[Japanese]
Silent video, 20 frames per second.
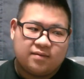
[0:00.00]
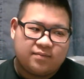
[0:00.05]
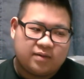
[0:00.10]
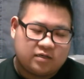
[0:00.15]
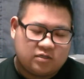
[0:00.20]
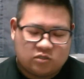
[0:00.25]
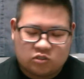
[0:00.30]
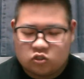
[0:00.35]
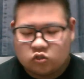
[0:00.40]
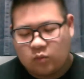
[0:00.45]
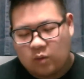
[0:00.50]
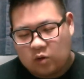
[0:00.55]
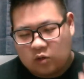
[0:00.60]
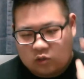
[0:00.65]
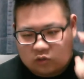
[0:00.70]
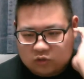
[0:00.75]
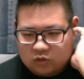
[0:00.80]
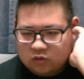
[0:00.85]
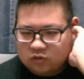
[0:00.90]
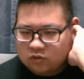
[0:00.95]
来るも
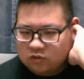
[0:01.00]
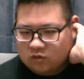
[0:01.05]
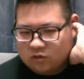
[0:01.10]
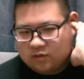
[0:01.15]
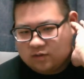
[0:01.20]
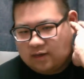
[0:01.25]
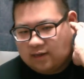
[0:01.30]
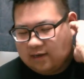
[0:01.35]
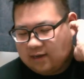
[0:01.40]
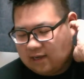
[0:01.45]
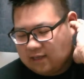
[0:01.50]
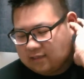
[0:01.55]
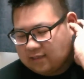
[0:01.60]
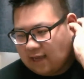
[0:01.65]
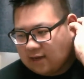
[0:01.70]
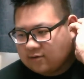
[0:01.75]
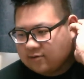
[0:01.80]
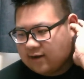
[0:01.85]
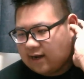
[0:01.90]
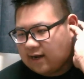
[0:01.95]
のというよりはね
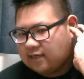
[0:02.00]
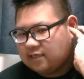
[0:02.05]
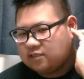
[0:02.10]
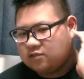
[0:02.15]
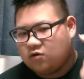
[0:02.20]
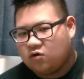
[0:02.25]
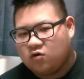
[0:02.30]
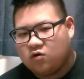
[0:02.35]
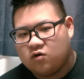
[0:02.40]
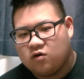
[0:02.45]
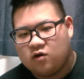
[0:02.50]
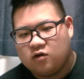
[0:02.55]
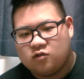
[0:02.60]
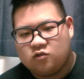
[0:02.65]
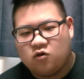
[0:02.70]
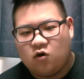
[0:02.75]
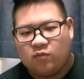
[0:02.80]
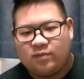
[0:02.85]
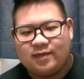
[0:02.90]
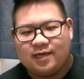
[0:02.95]
宅配の
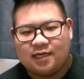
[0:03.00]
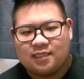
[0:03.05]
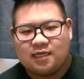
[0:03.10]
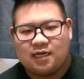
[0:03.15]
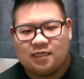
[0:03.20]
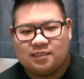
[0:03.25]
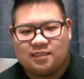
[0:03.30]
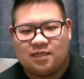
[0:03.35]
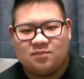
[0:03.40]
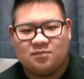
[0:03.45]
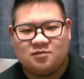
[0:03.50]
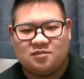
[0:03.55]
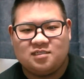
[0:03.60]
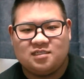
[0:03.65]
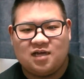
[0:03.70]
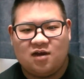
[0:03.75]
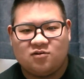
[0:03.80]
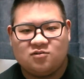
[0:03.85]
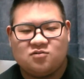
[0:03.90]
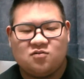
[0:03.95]
呼び方が全部
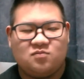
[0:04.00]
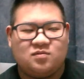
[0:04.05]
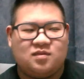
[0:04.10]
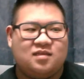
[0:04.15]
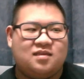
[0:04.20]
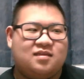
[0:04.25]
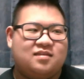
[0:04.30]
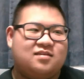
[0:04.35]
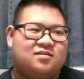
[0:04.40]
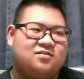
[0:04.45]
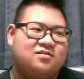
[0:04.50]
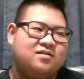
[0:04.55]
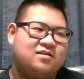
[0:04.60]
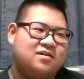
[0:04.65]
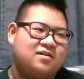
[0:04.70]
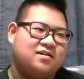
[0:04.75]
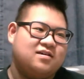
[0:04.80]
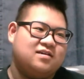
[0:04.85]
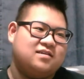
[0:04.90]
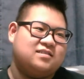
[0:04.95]
違う人みたいになってる
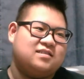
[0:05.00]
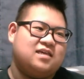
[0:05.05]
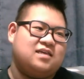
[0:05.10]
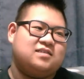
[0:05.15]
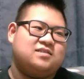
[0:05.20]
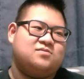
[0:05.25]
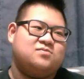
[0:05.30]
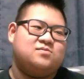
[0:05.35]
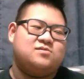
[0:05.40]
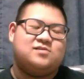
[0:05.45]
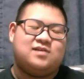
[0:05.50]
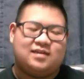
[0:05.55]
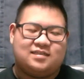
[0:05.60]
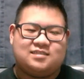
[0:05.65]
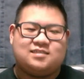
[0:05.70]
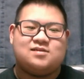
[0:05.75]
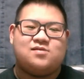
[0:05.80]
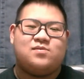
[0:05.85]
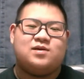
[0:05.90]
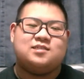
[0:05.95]
精神分
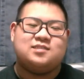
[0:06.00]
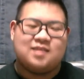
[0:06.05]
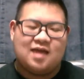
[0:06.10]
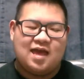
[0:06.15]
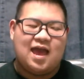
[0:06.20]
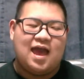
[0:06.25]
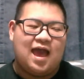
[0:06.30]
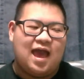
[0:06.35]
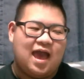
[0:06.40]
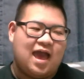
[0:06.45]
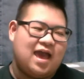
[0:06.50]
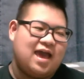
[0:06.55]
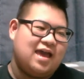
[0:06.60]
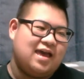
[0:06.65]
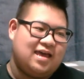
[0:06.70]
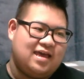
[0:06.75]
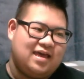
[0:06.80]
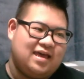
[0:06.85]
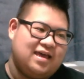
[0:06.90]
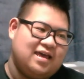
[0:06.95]
裂してますね
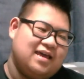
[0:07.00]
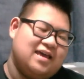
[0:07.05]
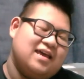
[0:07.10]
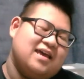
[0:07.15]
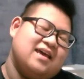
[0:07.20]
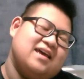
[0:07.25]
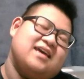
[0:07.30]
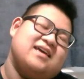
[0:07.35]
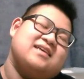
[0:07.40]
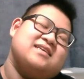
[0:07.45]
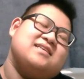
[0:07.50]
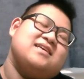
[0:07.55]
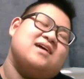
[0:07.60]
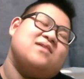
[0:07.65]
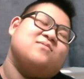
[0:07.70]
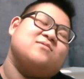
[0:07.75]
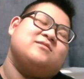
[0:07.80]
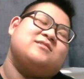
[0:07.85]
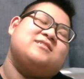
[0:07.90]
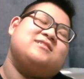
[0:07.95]
い
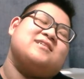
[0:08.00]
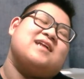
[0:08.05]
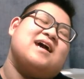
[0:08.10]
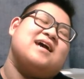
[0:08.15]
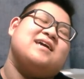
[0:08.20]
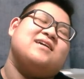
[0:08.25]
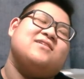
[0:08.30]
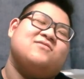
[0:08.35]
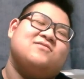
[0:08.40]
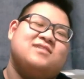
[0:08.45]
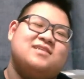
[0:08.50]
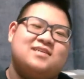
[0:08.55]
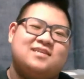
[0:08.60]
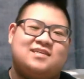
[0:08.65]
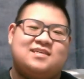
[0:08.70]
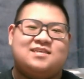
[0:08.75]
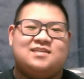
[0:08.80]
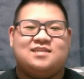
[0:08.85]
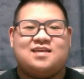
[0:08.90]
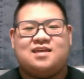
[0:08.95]
やもう辛いよ人
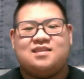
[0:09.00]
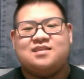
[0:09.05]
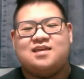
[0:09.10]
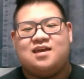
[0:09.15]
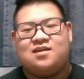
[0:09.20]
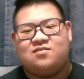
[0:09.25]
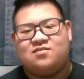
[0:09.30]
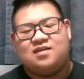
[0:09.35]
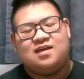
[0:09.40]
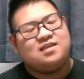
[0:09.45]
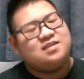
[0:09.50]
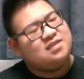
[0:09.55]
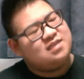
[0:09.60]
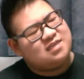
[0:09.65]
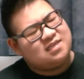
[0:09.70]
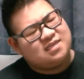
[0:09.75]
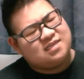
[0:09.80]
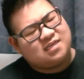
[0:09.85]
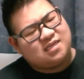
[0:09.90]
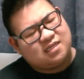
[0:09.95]
気になんないのいや人
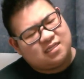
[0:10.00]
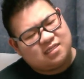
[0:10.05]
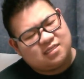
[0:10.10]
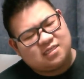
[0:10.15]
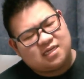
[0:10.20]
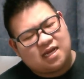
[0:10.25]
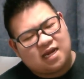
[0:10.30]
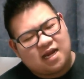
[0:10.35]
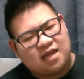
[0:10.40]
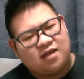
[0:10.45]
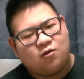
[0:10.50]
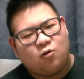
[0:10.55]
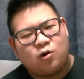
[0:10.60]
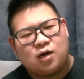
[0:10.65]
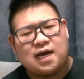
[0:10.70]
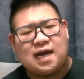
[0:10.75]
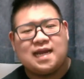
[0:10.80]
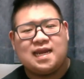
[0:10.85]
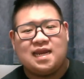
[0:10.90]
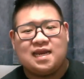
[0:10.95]
気じゃないお
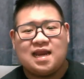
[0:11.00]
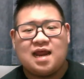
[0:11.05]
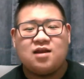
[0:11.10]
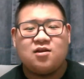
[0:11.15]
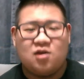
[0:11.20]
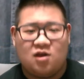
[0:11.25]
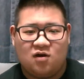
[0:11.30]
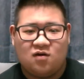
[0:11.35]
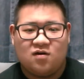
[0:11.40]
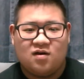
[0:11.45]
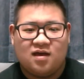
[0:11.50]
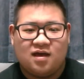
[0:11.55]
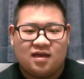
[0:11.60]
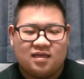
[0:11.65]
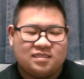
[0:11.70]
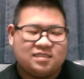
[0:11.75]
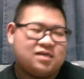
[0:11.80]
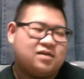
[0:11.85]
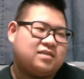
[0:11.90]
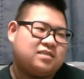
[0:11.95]
金なのよ
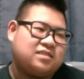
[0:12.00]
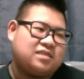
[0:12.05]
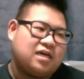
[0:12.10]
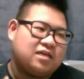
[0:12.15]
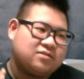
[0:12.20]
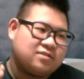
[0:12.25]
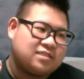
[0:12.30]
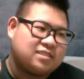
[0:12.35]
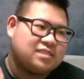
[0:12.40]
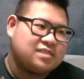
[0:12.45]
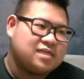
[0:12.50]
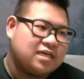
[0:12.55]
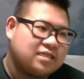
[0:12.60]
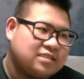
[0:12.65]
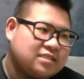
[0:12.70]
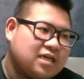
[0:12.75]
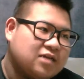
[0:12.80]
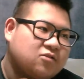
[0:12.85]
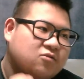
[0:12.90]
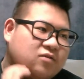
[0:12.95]
じゃあちゃんと支援
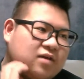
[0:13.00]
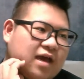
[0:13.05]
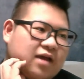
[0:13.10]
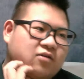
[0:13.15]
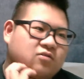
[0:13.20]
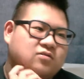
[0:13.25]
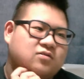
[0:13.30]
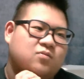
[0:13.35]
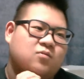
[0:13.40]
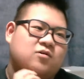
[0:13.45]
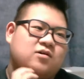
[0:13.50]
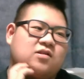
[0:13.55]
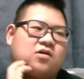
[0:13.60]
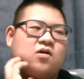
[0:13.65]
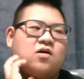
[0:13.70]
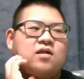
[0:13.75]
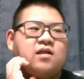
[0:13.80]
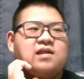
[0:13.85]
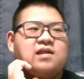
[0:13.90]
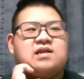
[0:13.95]
サイトやろうって思うけ
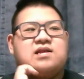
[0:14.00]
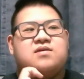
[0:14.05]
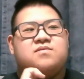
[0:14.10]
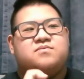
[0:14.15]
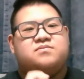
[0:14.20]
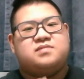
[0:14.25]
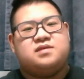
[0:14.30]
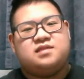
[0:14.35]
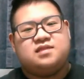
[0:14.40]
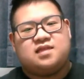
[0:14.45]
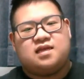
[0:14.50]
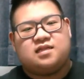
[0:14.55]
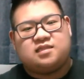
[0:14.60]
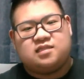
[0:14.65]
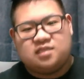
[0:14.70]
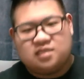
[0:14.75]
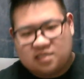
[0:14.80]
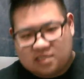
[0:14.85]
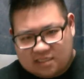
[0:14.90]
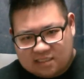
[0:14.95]
どみんな
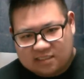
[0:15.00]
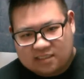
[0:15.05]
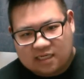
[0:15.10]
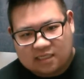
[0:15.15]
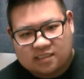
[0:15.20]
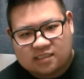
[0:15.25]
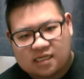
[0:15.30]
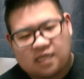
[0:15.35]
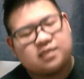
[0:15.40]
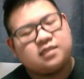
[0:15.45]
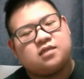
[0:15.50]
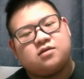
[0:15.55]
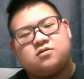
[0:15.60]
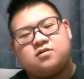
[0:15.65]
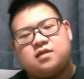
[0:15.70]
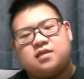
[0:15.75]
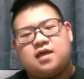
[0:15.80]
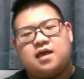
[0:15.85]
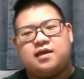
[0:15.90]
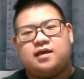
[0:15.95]
T シャツ買ってく
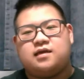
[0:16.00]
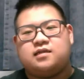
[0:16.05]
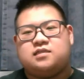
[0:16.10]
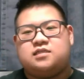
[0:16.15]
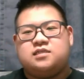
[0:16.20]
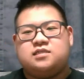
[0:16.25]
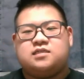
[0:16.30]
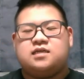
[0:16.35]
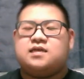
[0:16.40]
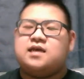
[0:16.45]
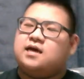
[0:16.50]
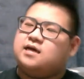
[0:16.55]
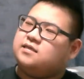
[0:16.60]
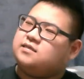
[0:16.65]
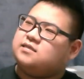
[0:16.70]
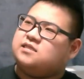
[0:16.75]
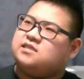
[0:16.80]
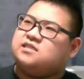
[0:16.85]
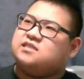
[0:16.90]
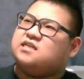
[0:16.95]
れないから T シャツいや
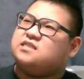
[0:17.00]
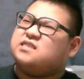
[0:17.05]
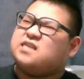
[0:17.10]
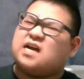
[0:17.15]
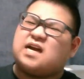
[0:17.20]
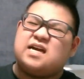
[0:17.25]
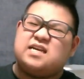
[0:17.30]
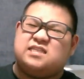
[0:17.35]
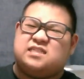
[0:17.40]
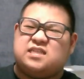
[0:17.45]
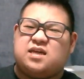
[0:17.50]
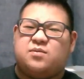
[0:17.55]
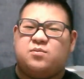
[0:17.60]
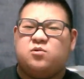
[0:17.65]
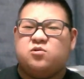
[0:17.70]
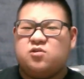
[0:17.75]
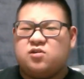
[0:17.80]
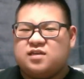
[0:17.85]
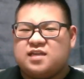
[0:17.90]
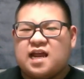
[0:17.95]
T シャツ高いしな
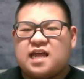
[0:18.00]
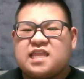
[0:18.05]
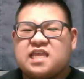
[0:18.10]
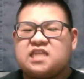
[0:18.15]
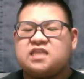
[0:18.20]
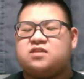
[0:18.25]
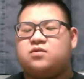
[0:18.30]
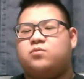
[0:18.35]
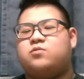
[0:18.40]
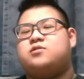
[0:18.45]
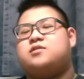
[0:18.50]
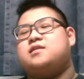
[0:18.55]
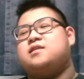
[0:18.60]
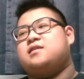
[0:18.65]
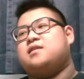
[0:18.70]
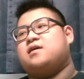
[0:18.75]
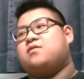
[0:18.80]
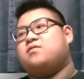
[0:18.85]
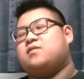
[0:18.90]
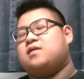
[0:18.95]
物いらねえって思って
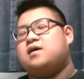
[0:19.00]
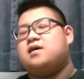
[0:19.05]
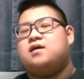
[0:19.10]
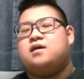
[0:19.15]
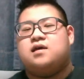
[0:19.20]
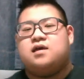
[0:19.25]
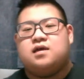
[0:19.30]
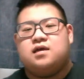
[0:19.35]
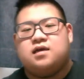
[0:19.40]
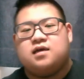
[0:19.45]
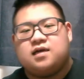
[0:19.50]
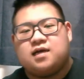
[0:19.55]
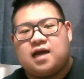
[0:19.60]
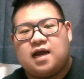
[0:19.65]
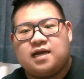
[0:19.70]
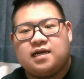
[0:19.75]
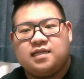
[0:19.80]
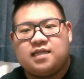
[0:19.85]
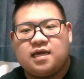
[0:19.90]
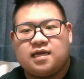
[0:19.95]
んだろうな
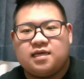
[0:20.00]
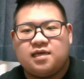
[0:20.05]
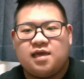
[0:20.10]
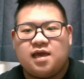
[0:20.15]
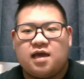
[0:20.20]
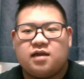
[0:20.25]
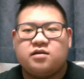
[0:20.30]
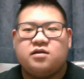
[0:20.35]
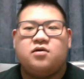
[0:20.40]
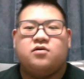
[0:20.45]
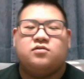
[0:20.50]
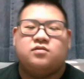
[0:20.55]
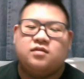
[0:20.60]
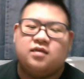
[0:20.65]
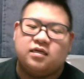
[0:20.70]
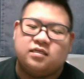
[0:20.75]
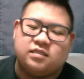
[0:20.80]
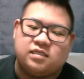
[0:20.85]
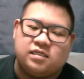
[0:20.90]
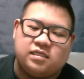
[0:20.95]
金だけやるよっ
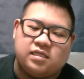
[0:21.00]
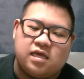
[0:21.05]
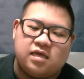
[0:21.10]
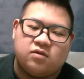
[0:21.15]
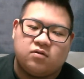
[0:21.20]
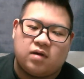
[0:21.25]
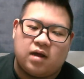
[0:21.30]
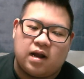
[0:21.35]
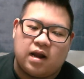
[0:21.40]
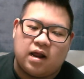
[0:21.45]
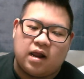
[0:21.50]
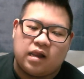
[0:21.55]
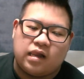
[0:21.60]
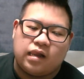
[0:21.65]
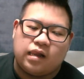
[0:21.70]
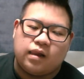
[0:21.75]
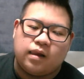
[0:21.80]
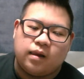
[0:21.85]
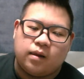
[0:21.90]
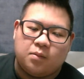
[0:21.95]
てやついねえのかな
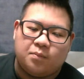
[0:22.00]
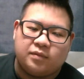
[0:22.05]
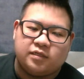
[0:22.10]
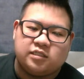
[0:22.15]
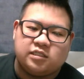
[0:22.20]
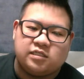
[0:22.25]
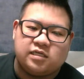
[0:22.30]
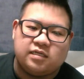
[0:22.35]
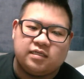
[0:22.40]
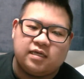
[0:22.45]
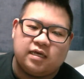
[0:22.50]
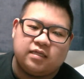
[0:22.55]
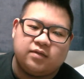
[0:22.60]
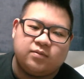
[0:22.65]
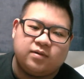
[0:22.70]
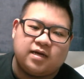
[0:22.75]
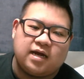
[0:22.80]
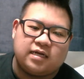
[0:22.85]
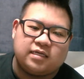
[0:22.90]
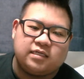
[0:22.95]
まあ、試合で、いやで
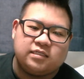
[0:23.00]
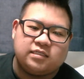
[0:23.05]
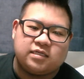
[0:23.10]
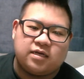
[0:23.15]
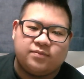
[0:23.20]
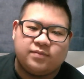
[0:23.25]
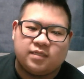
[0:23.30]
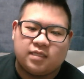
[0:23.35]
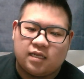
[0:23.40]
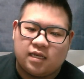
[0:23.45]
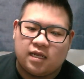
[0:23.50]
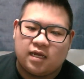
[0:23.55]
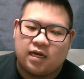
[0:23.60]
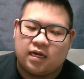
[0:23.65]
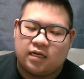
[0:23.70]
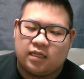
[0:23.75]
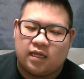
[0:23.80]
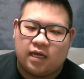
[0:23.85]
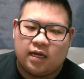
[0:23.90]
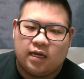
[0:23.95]
もガキしか見てねえ
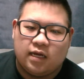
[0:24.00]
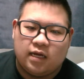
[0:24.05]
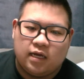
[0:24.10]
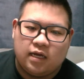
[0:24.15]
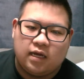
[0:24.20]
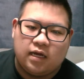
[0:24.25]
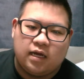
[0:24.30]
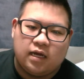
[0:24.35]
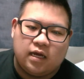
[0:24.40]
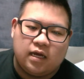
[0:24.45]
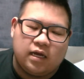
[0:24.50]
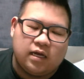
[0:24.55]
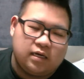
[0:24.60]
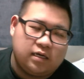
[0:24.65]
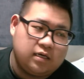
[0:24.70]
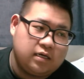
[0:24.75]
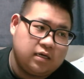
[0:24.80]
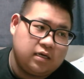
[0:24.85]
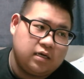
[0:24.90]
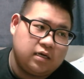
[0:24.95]
からな。
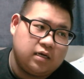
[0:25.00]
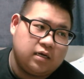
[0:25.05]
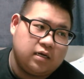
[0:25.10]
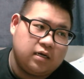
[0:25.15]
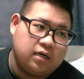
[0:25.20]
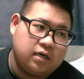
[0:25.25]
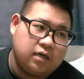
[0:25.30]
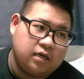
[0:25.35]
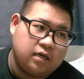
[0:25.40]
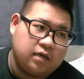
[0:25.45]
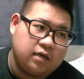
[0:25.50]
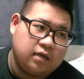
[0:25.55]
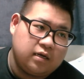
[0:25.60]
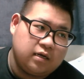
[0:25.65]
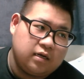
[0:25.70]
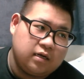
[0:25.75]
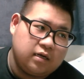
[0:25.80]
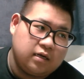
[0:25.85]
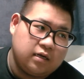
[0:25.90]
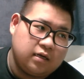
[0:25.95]
うん。
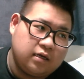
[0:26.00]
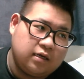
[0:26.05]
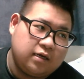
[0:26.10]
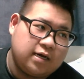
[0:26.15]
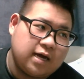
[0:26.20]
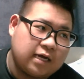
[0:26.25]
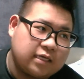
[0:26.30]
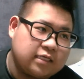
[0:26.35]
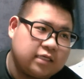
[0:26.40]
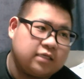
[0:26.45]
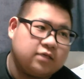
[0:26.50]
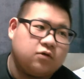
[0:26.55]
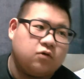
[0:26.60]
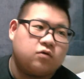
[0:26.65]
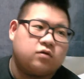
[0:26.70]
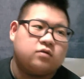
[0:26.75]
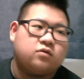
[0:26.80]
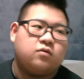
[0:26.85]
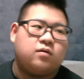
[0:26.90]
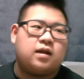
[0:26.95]
ガキに
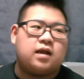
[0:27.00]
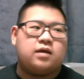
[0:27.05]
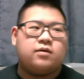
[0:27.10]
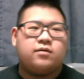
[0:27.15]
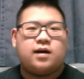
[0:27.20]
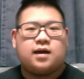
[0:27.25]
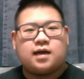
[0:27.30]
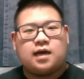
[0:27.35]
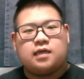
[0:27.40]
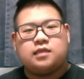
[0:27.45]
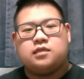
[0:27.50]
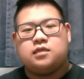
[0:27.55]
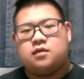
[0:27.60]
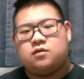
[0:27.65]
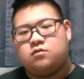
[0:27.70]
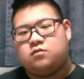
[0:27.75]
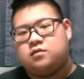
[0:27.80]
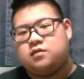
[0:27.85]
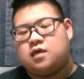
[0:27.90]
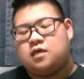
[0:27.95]
俺の笑いわかんねえ
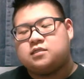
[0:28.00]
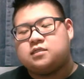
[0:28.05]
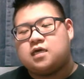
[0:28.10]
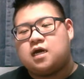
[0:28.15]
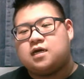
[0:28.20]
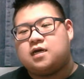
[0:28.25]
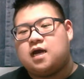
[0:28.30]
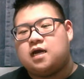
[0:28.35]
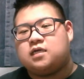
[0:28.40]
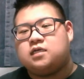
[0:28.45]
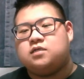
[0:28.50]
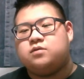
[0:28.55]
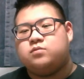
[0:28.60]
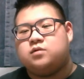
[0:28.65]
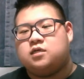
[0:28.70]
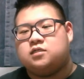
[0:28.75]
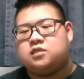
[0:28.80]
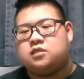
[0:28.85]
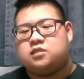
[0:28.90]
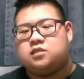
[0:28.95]
のになぜかガキに向
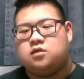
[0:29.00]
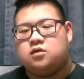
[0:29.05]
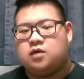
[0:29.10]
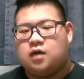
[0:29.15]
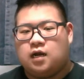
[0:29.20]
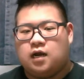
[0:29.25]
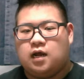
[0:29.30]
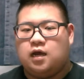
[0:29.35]
けちゃってるから。